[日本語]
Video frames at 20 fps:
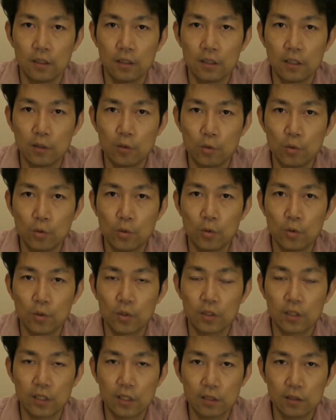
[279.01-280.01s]
で、この
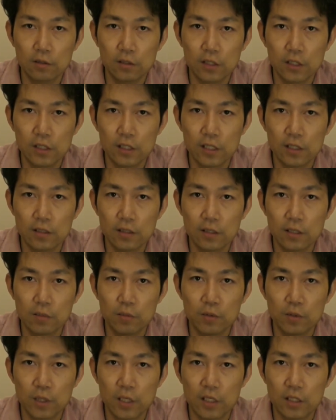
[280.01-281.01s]
Galaxy
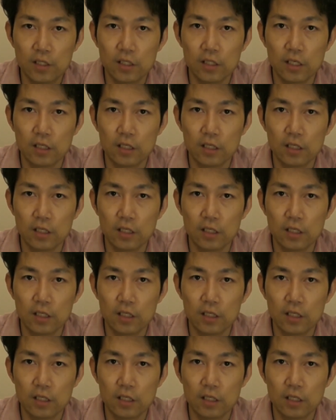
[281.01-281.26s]
S7 Edge